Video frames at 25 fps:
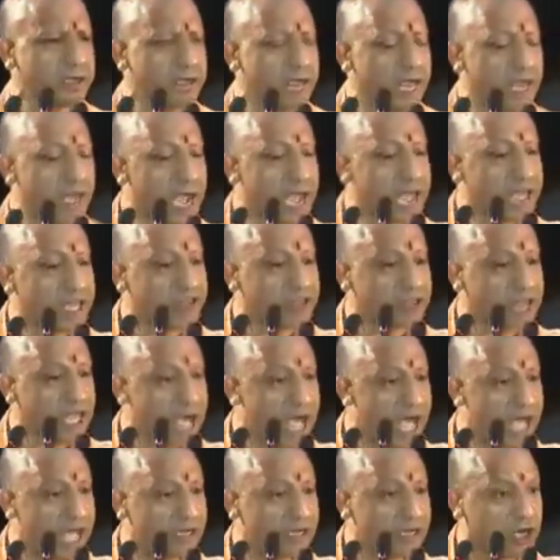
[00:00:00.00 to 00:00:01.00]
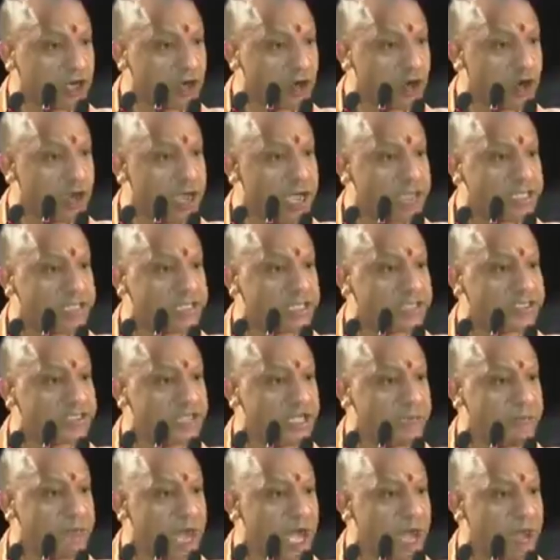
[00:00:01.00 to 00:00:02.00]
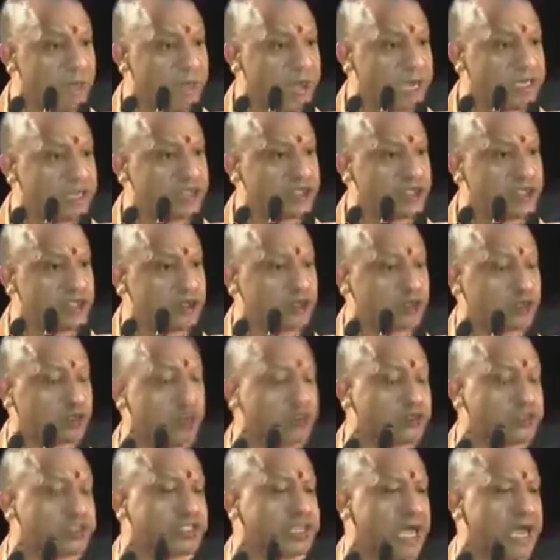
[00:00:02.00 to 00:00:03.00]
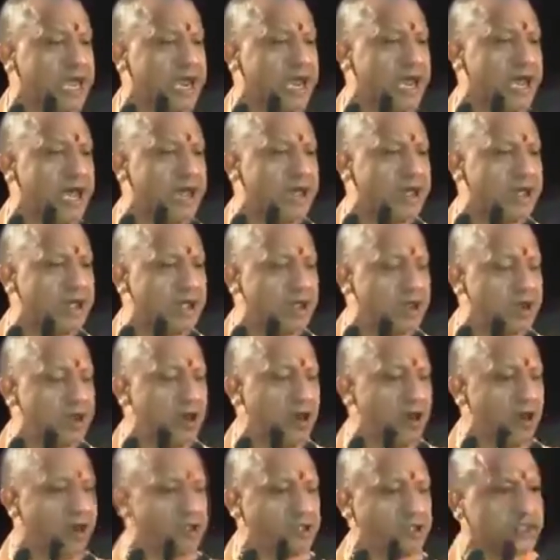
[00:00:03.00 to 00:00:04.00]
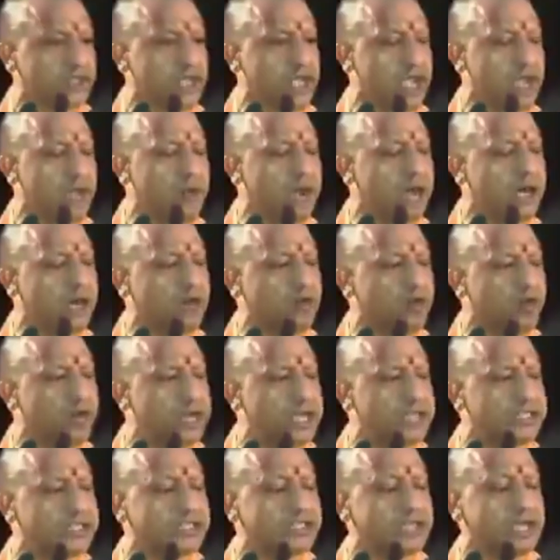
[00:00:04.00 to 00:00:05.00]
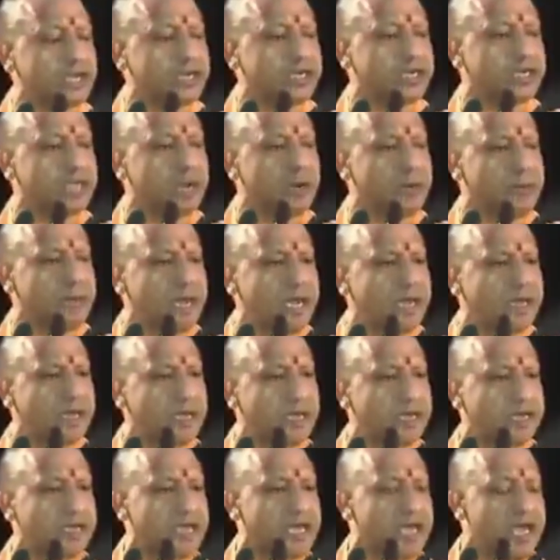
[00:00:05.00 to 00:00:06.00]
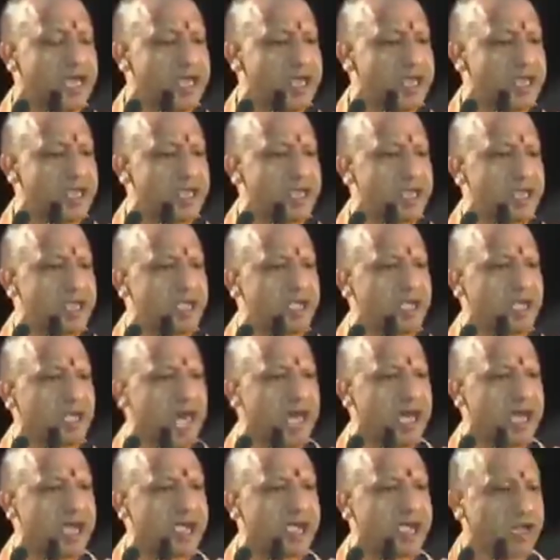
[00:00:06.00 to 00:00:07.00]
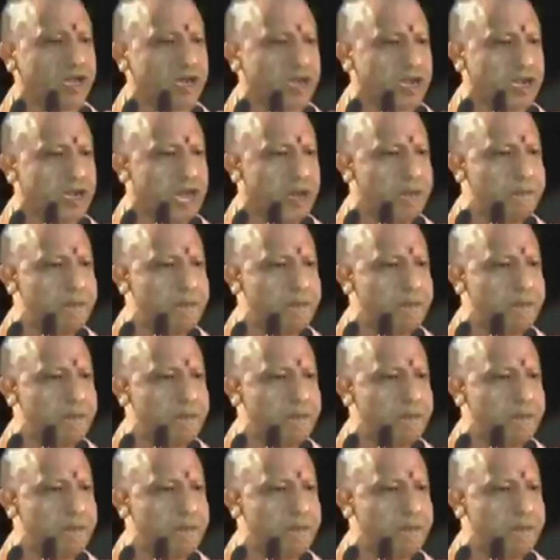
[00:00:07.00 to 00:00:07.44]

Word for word: लगातार कोरोना जैसी महामारी से जूझता रहा और सेवा को ही संगठन मान करके कार्य करने का